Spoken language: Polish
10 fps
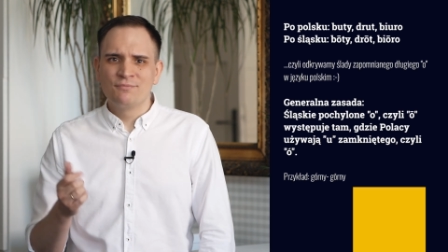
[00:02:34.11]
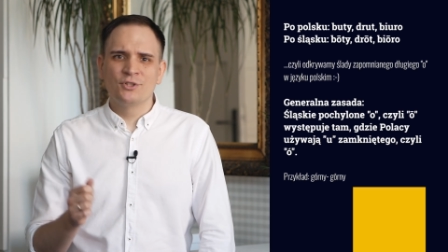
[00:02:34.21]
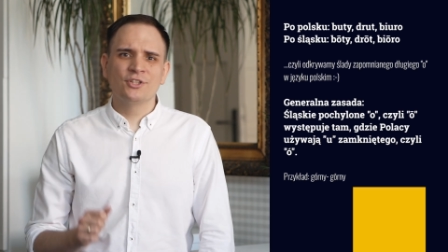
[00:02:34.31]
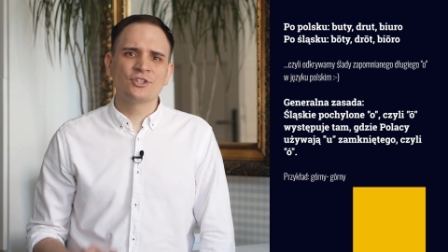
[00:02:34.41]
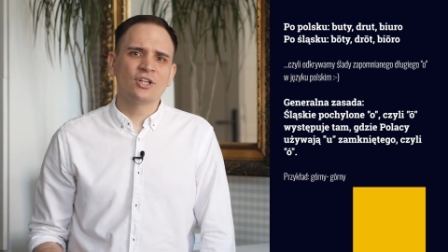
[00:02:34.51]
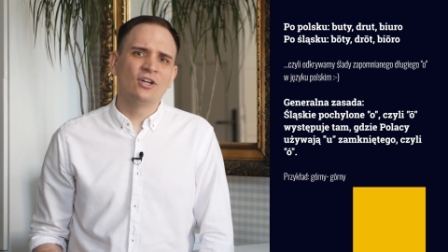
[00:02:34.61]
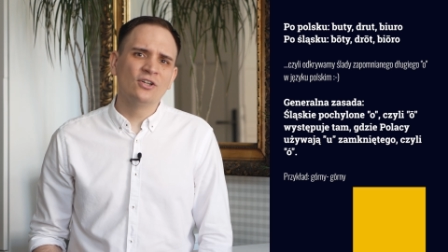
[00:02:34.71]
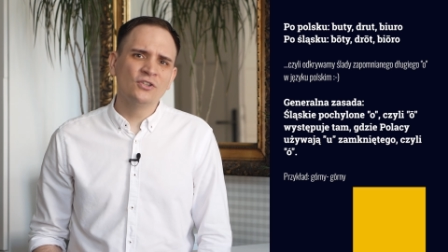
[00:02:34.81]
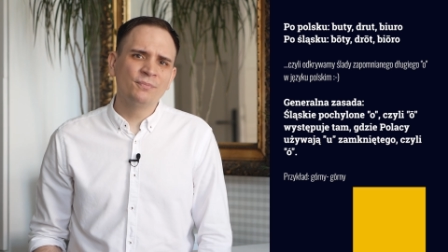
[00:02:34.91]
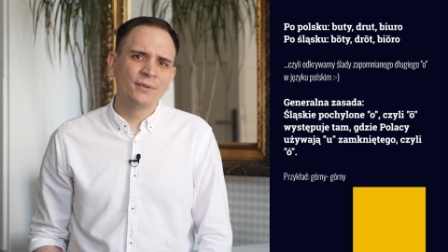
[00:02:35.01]
Przecież
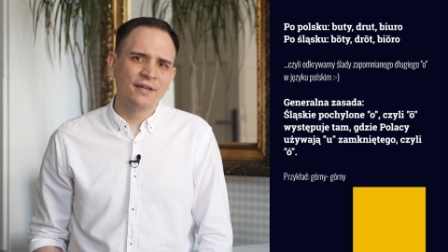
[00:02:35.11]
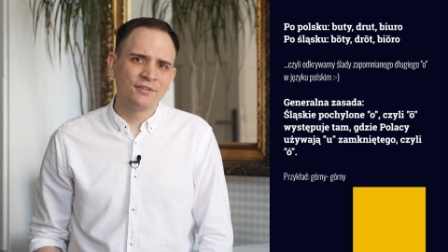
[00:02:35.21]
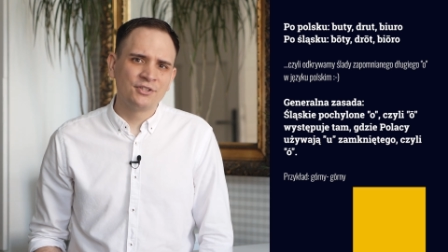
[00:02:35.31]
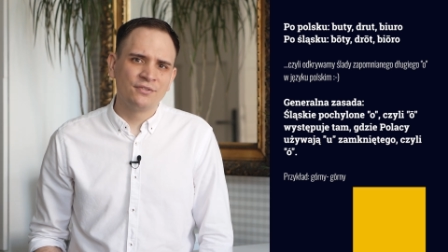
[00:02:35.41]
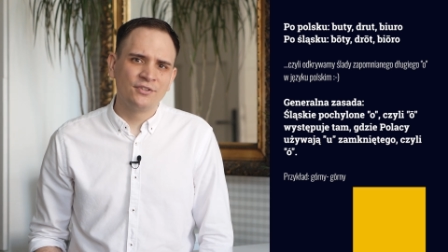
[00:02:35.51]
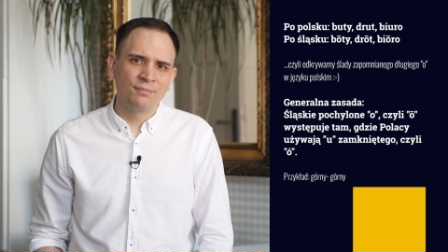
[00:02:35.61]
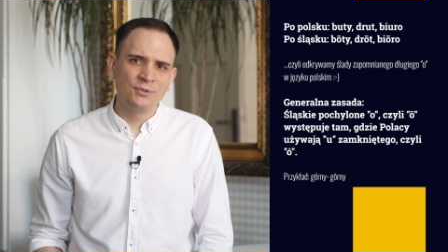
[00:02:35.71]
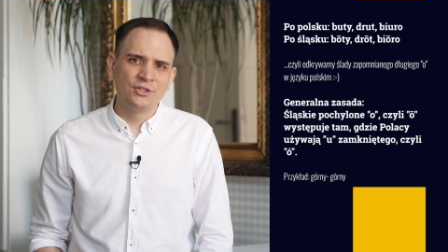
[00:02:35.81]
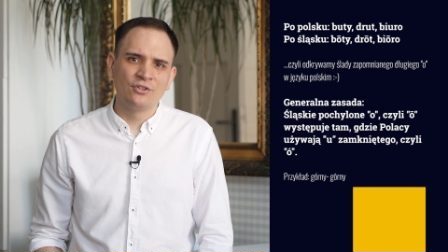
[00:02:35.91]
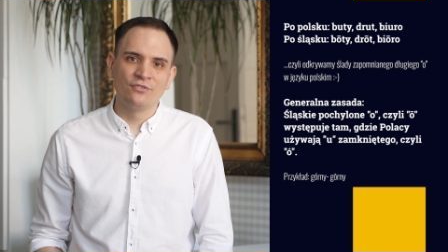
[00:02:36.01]
ono pojawia się w
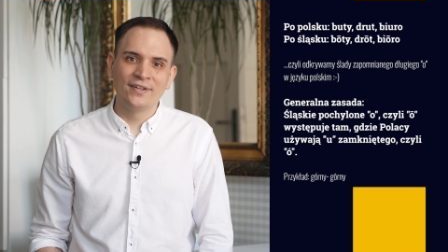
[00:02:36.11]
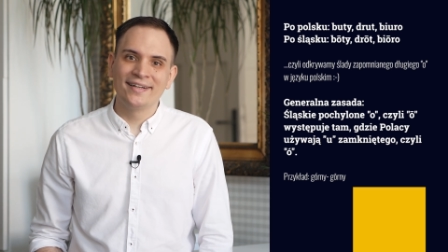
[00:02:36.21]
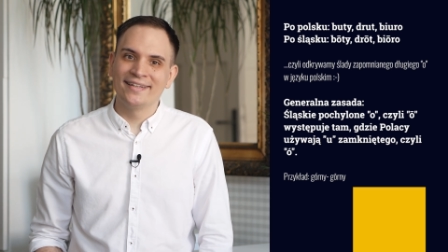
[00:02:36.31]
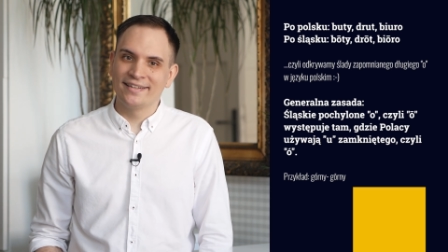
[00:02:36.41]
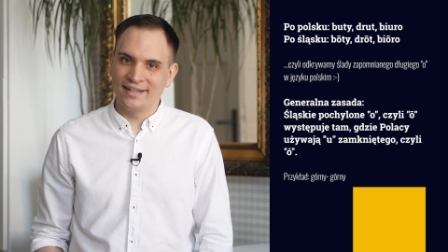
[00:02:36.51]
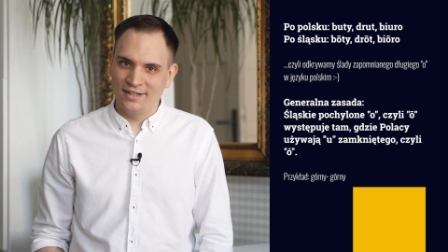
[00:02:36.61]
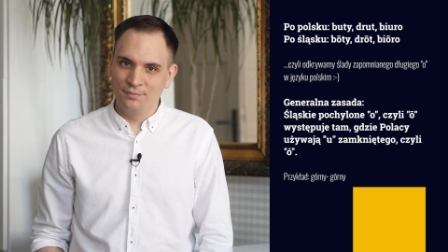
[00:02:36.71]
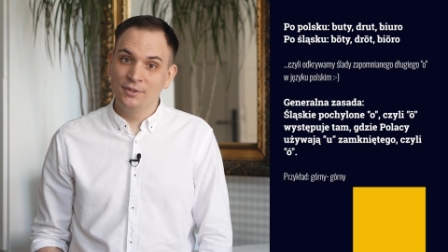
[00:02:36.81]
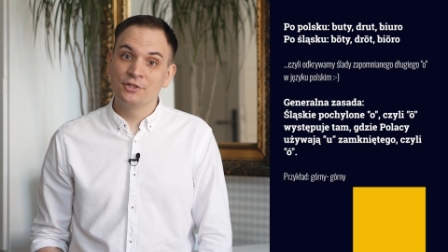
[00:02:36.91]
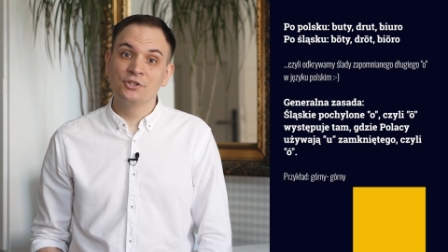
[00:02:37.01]
zapisie zwykle
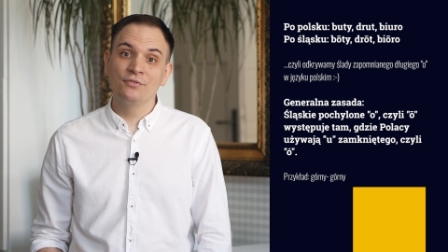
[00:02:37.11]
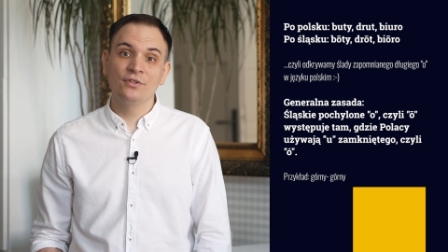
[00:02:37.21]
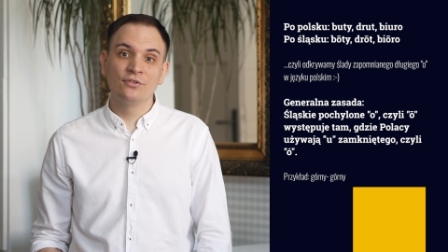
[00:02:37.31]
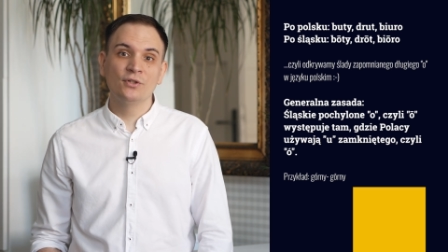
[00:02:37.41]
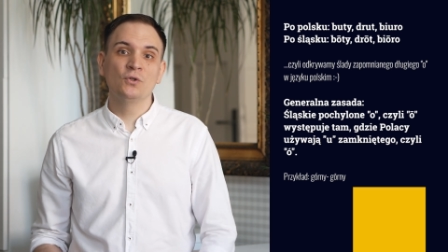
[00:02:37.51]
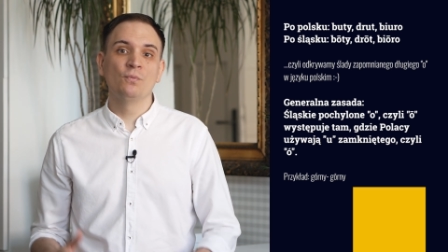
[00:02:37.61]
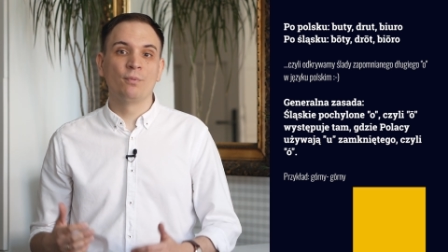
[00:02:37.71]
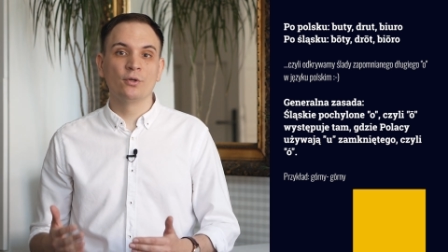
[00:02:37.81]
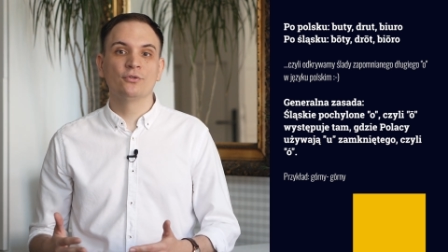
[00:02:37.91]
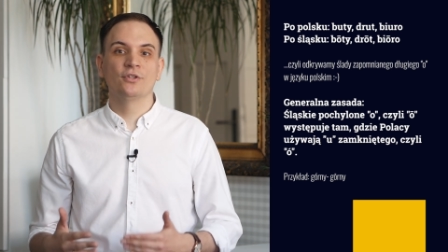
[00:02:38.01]
tam, gdzie w języku
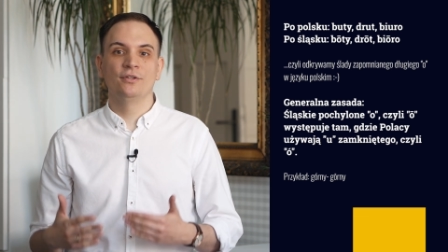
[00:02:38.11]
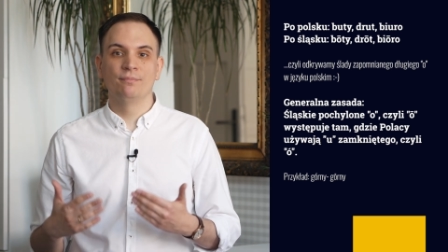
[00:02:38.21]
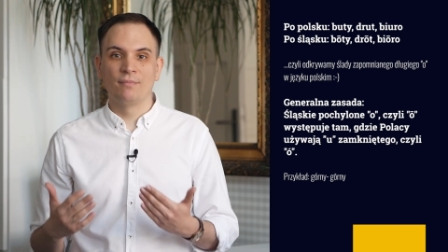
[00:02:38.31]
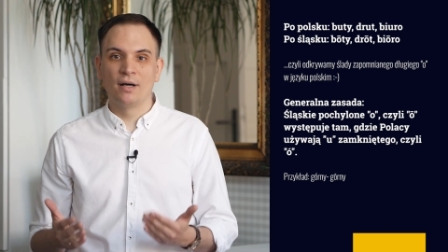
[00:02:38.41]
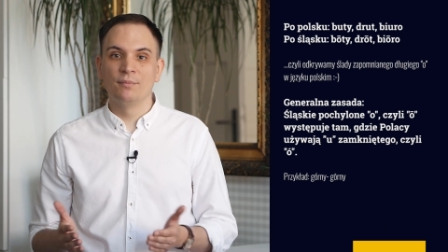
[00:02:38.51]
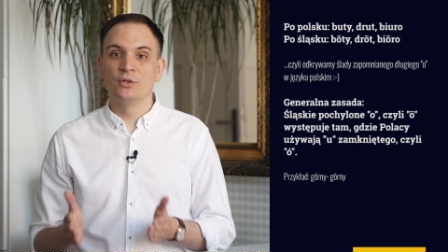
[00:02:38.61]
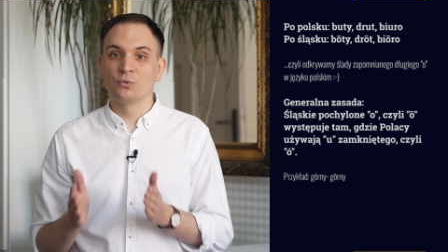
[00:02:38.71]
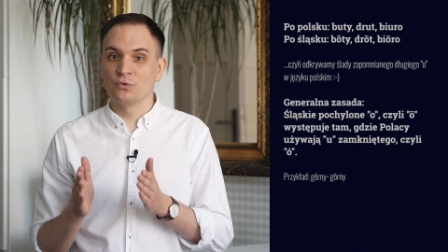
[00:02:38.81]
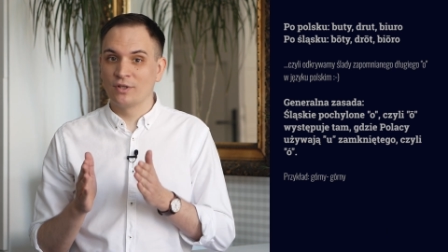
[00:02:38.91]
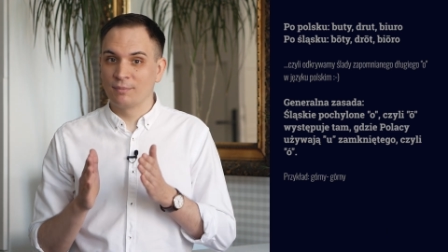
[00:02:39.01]
polskim mamy
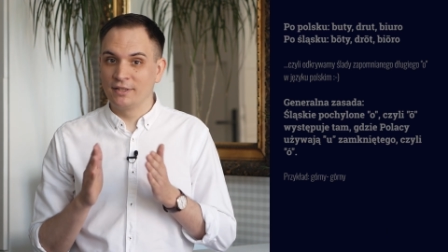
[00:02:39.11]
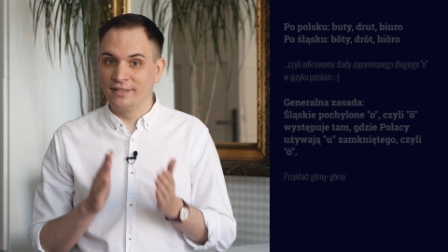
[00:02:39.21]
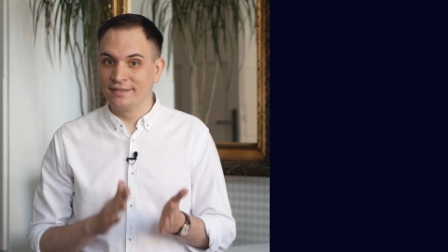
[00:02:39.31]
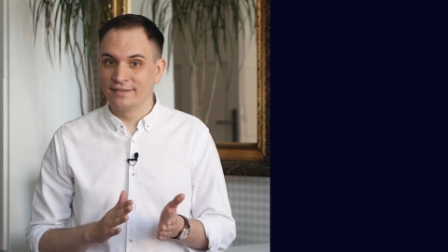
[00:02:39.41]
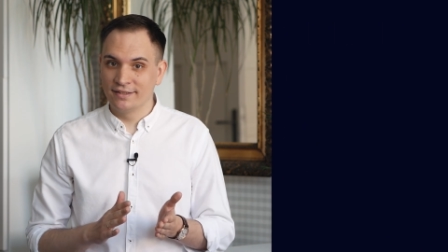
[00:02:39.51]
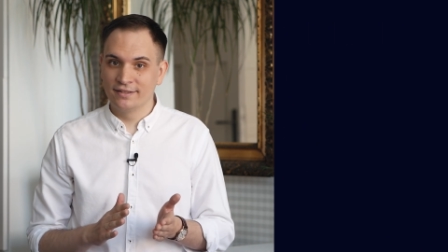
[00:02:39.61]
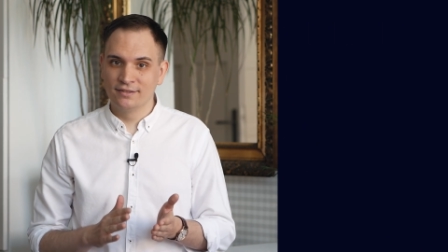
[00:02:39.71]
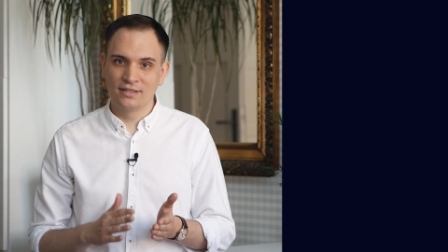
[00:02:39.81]
uzamknięte,